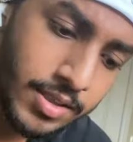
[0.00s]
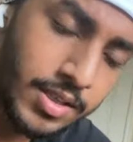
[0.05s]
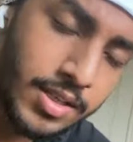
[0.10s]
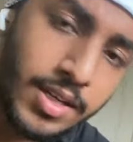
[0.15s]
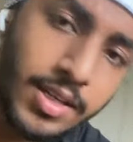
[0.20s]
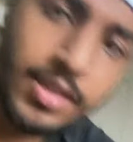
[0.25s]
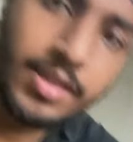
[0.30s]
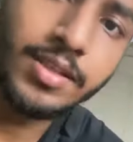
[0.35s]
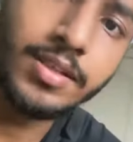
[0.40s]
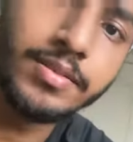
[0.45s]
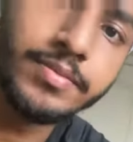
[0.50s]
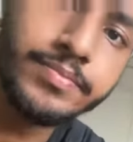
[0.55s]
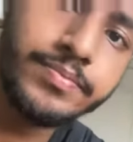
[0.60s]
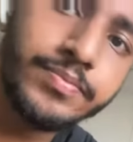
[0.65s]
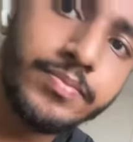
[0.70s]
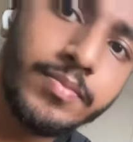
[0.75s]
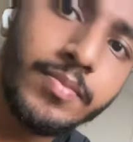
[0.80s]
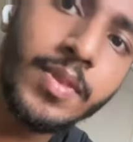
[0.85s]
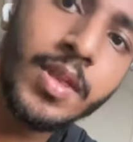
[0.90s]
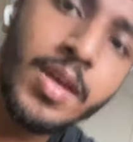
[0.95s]
कि नहीं
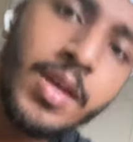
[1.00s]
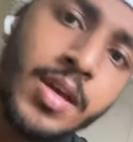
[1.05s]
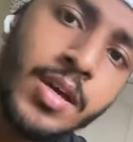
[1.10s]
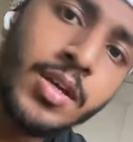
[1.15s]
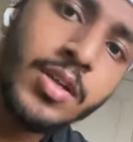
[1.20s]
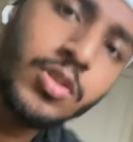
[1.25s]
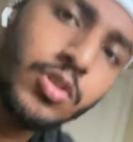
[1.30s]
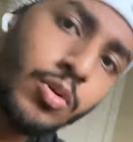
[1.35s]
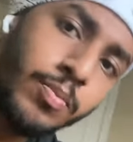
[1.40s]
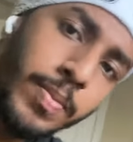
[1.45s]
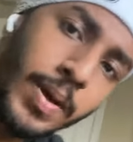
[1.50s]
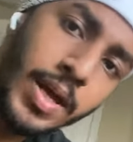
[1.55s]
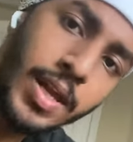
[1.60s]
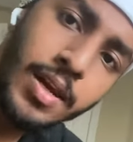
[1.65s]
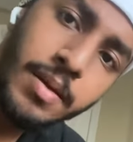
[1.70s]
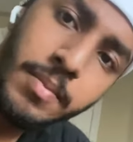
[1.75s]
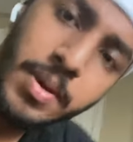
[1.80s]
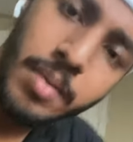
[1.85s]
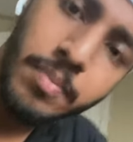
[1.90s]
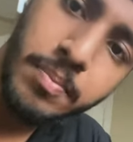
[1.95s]
तो पहले
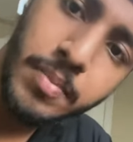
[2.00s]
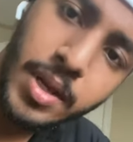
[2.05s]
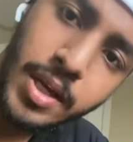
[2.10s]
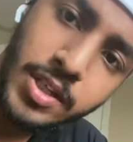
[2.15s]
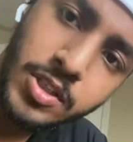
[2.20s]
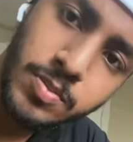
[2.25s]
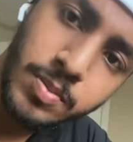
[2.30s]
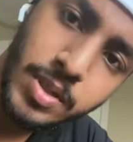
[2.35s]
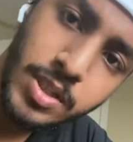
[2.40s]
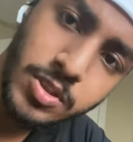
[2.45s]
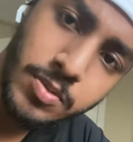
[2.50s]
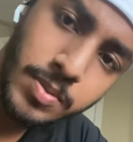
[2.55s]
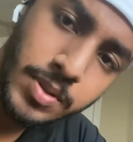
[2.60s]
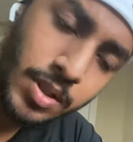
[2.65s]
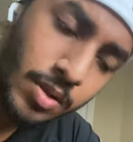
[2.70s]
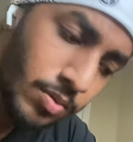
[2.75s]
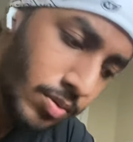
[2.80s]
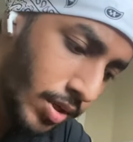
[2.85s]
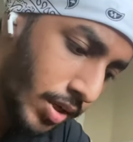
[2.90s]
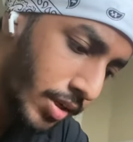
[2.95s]
मैं अपना एक्सपीरियंस
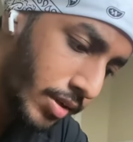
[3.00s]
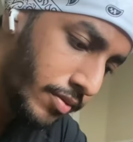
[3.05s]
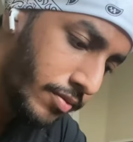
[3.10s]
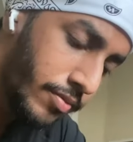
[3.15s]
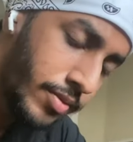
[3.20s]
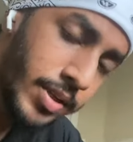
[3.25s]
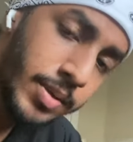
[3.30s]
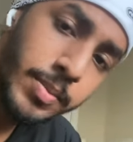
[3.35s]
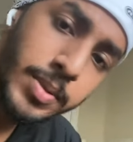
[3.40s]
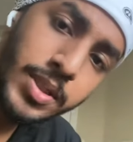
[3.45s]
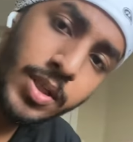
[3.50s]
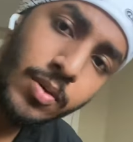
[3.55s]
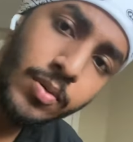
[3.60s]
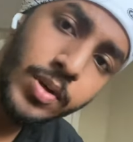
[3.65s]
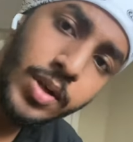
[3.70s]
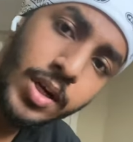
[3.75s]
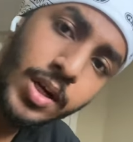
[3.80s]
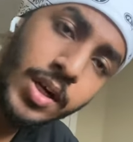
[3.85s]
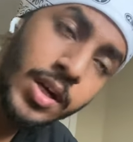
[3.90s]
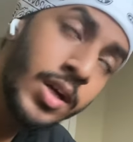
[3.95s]
बताऊंगा फिर
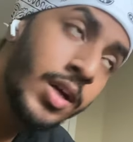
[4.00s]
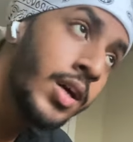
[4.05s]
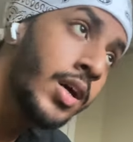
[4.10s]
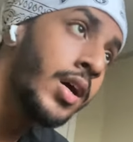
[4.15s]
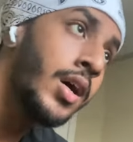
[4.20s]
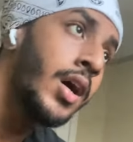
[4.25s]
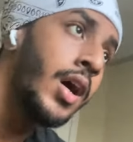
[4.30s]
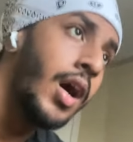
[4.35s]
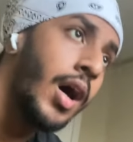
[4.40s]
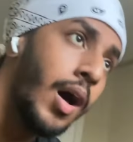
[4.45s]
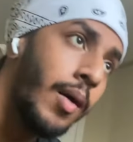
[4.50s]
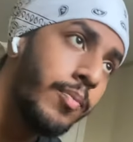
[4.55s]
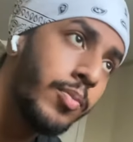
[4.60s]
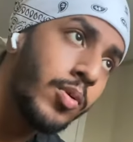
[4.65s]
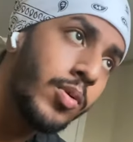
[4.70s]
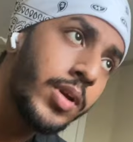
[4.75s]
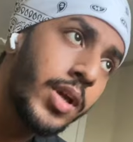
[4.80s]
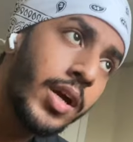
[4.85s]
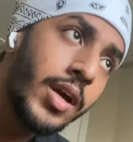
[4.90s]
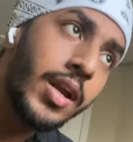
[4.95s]
बताऊंगा आपको
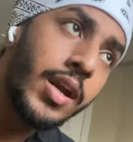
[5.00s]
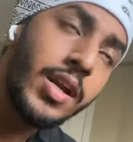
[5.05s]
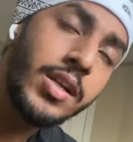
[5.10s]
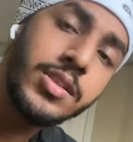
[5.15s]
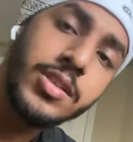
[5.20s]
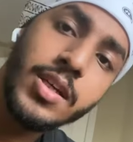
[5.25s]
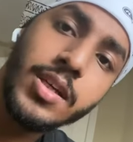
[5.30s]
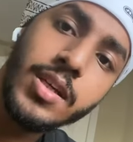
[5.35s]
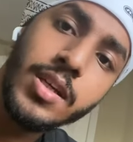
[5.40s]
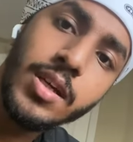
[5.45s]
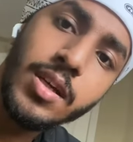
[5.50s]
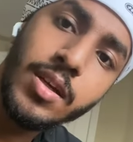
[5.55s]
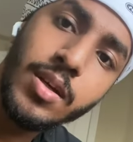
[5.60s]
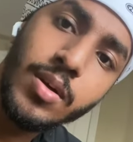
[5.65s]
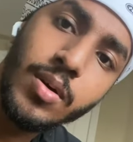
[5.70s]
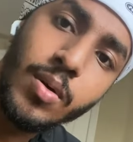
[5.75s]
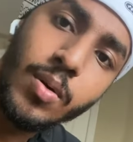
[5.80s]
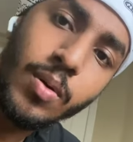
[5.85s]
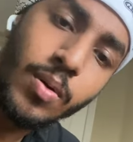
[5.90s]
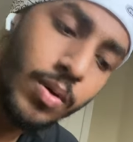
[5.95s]
क्या करना चाहिए
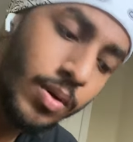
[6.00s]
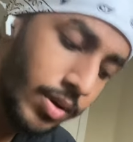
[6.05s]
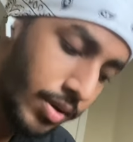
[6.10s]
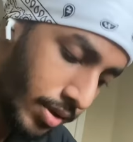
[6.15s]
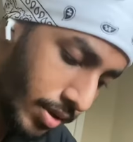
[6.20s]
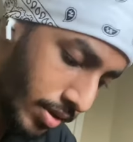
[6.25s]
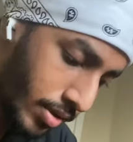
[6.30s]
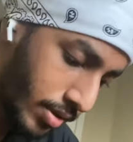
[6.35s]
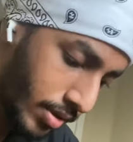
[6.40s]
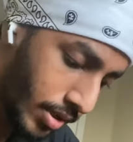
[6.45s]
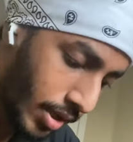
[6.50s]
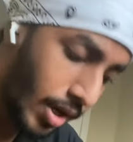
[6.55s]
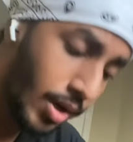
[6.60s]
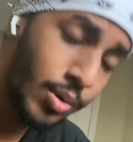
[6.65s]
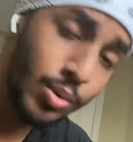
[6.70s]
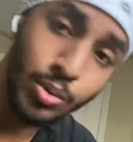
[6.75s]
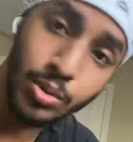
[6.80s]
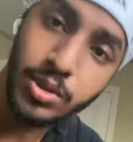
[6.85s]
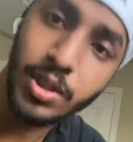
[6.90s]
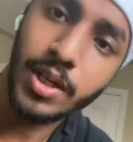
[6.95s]
और क्या
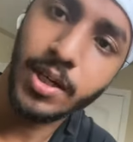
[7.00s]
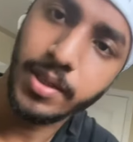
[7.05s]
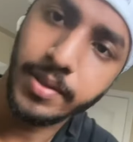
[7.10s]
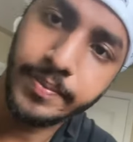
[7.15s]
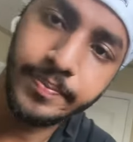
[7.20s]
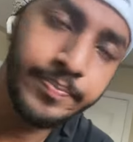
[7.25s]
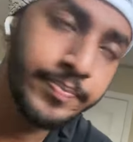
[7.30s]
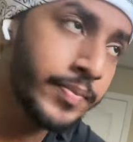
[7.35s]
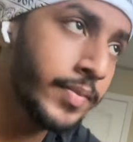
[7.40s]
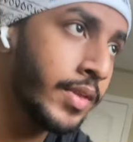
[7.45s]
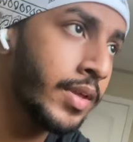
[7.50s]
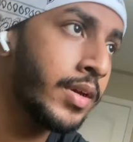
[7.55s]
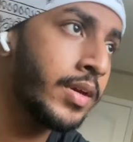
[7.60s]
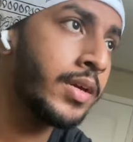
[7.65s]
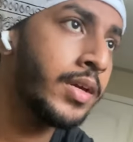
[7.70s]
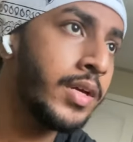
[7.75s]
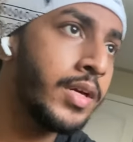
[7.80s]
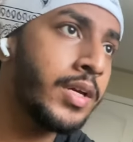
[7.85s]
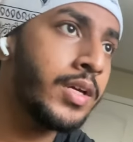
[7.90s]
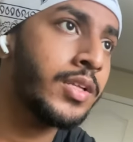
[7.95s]
होता है
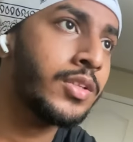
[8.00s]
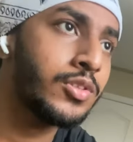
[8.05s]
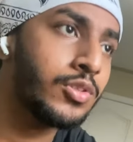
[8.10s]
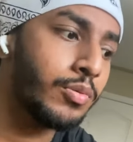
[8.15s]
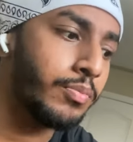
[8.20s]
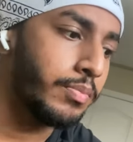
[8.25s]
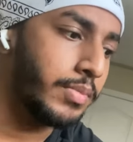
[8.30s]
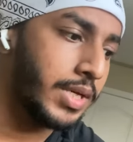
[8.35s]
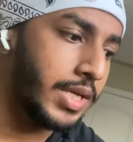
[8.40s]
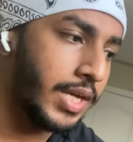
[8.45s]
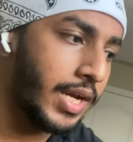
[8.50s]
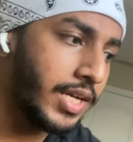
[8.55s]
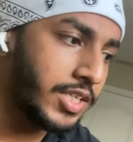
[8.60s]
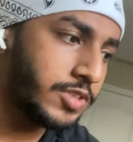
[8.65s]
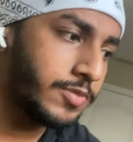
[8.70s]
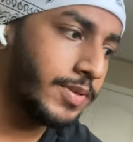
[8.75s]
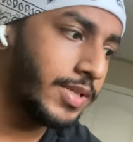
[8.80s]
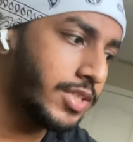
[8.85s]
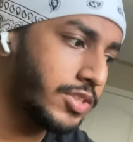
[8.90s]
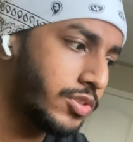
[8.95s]
तो मेरा
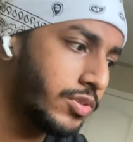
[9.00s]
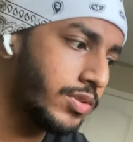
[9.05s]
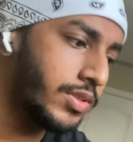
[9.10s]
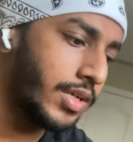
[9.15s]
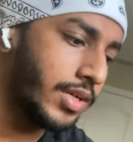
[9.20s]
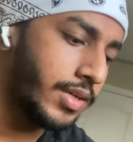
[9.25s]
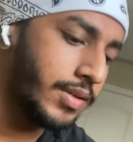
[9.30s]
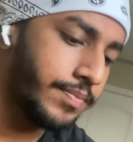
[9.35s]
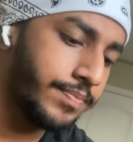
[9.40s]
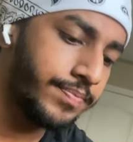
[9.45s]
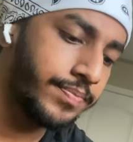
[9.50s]
एक्सपीरियंस जो था